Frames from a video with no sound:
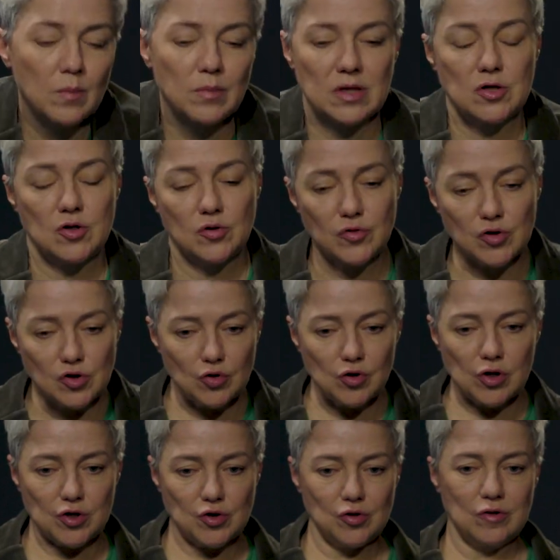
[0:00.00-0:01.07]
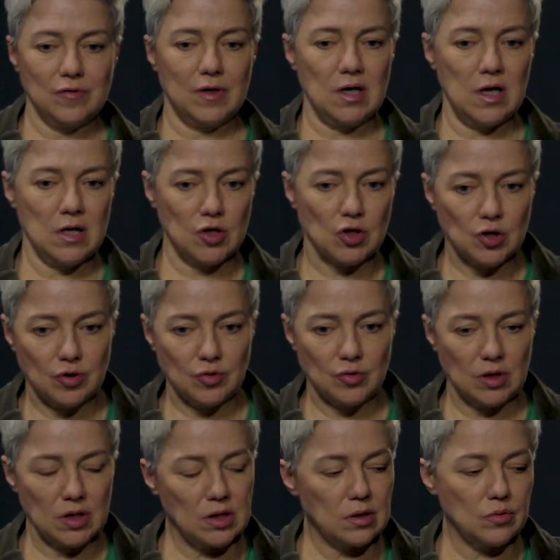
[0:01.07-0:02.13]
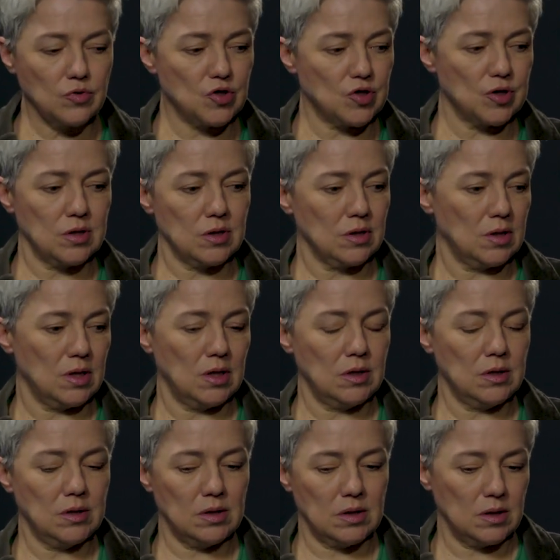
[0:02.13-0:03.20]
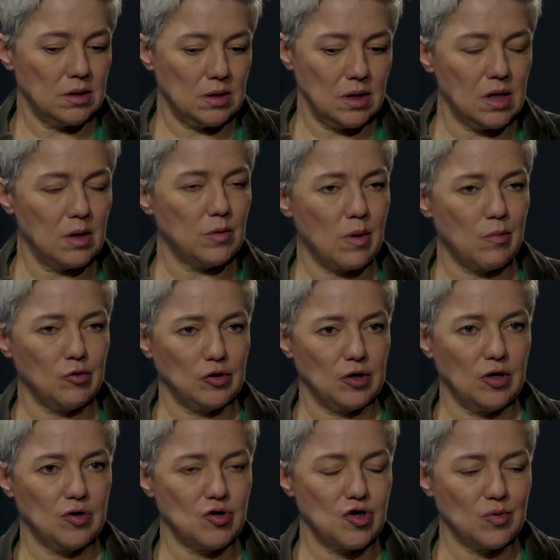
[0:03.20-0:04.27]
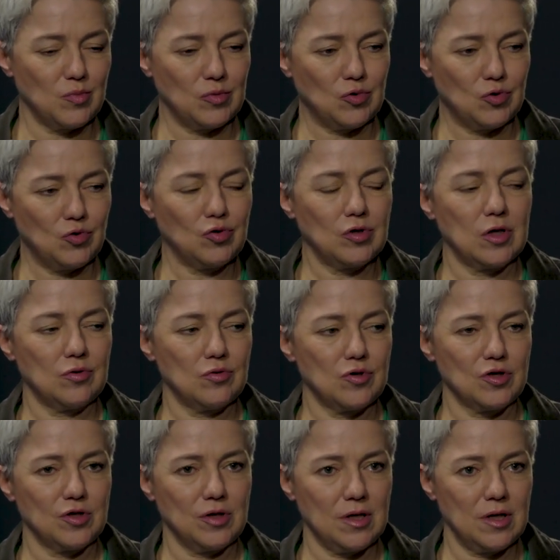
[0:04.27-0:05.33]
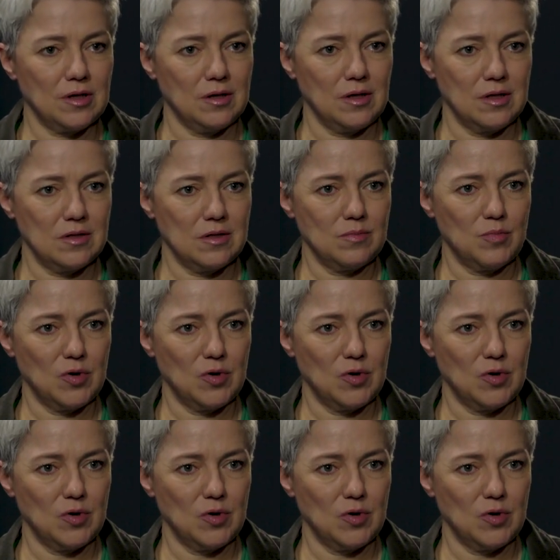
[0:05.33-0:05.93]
Подожди, ну вы же только что говорили, что нет лучше клиента для обработки, чем тот, который желает дать